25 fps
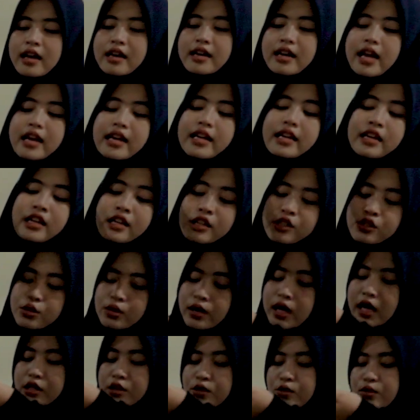Dan ini
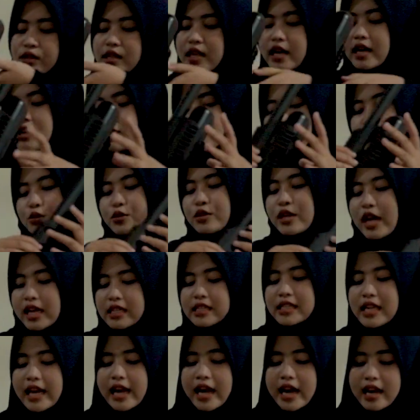juga sudah, sudah
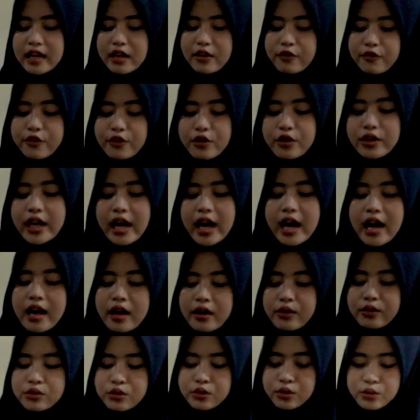saya review ya
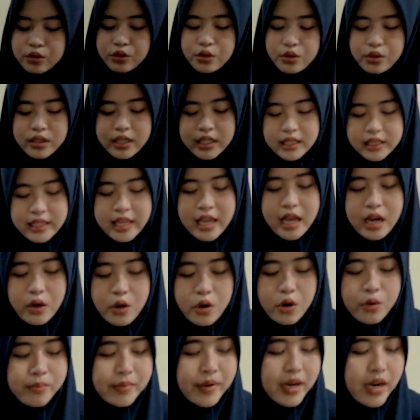untuk unitnya
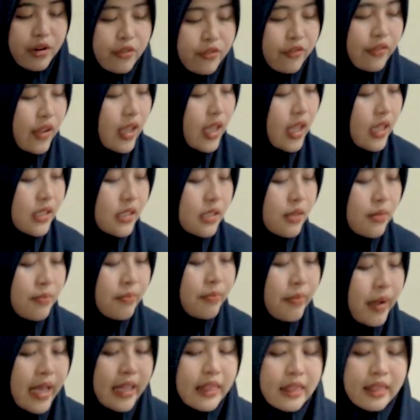Cobra
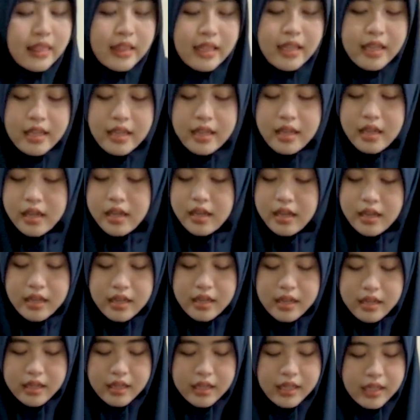VX4
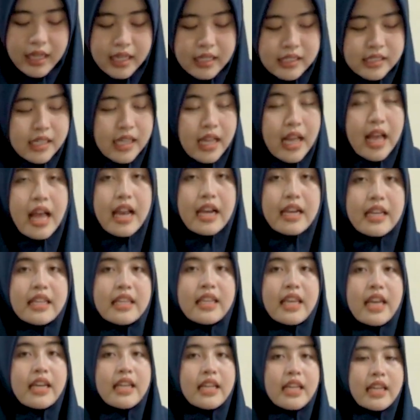uh, keren
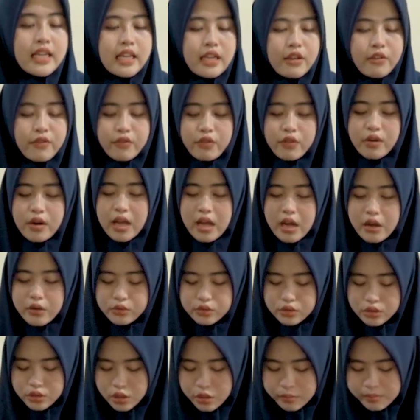sekali. Jadi ini full
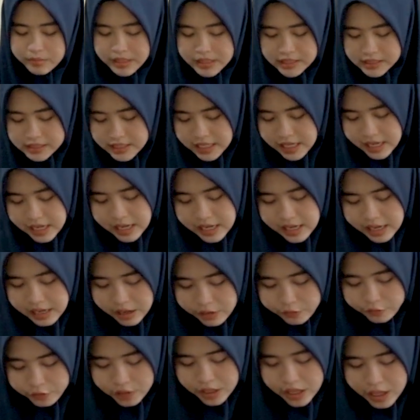auto
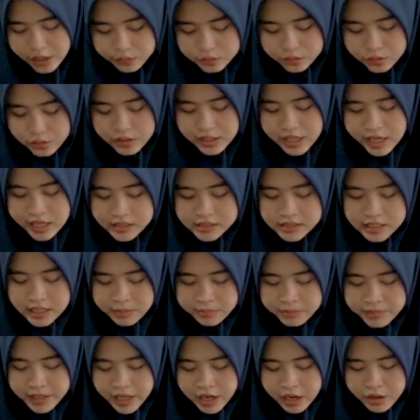bisa full auto dan
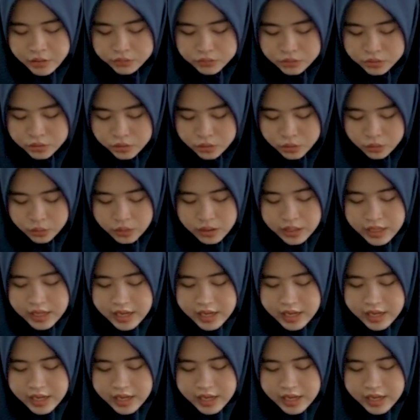semi auto.